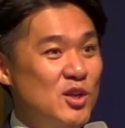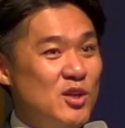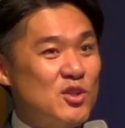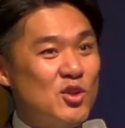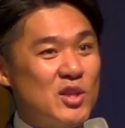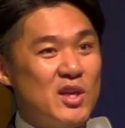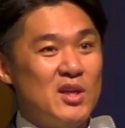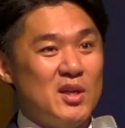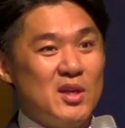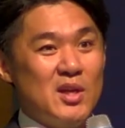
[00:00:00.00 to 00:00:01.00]
그런데
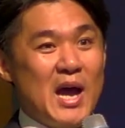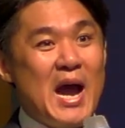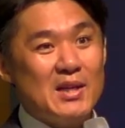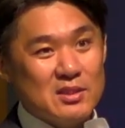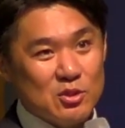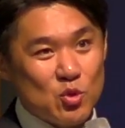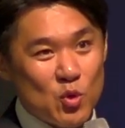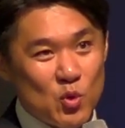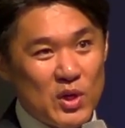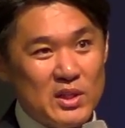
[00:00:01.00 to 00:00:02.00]
하등
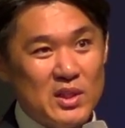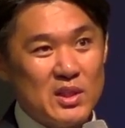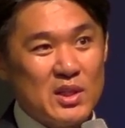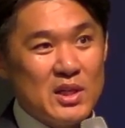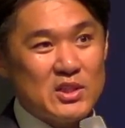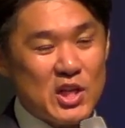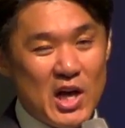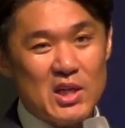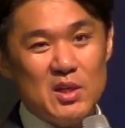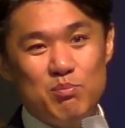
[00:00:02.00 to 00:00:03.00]
종교에는
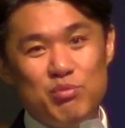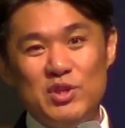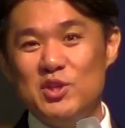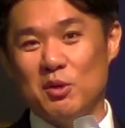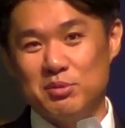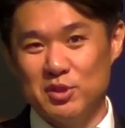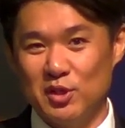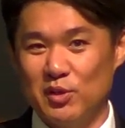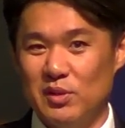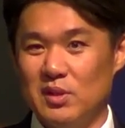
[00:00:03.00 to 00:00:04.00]
자기 부인이
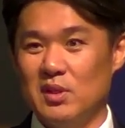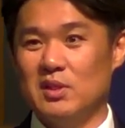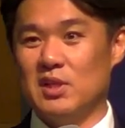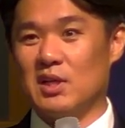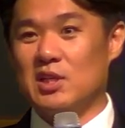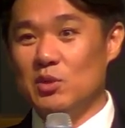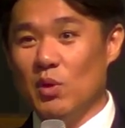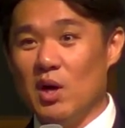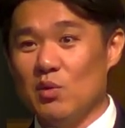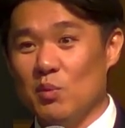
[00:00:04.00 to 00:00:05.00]
없어요. 그냥
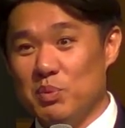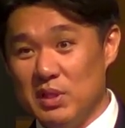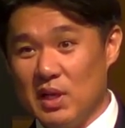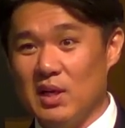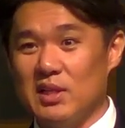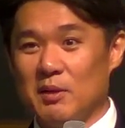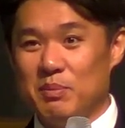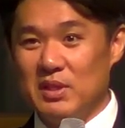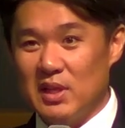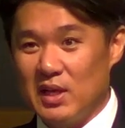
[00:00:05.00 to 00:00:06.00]
기도하고 비나이다
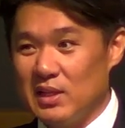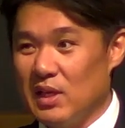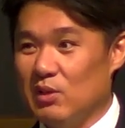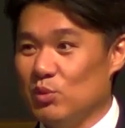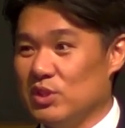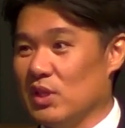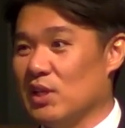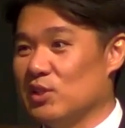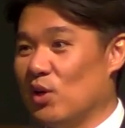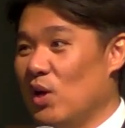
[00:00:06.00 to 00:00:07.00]
비나이다로
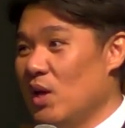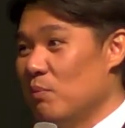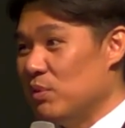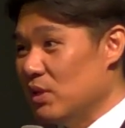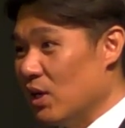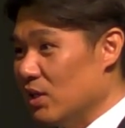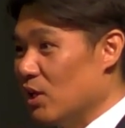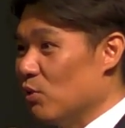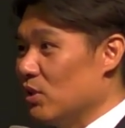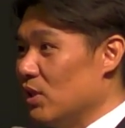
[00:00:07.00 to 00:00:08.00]
시작해서
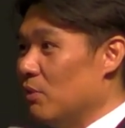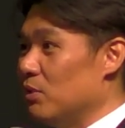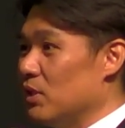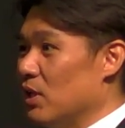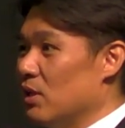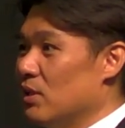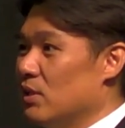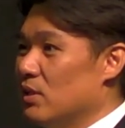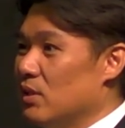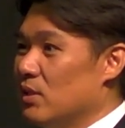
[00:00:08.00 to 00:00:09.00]
비나이다로 끝납니다.
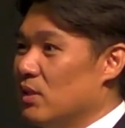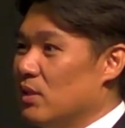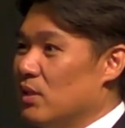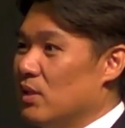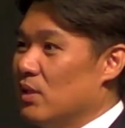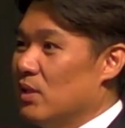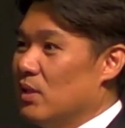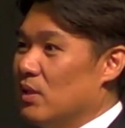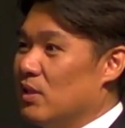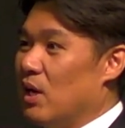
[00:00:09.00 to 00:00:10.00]

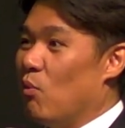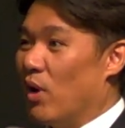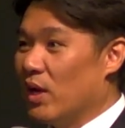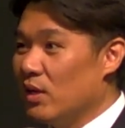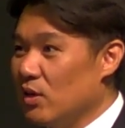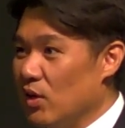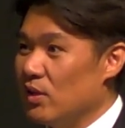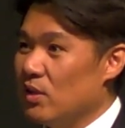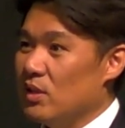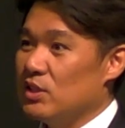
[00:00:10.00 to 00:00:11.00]
그냥 원하는 것.
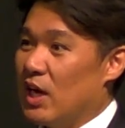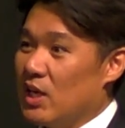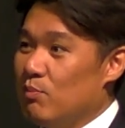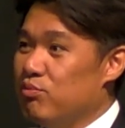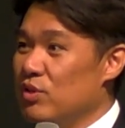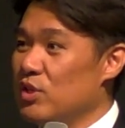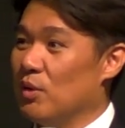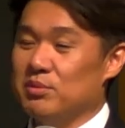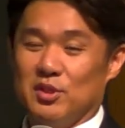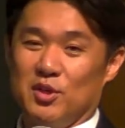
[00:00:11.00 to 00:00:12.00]
자기 부인이
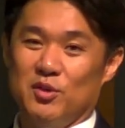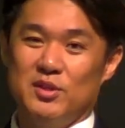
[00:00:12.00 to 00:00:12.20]
없어요.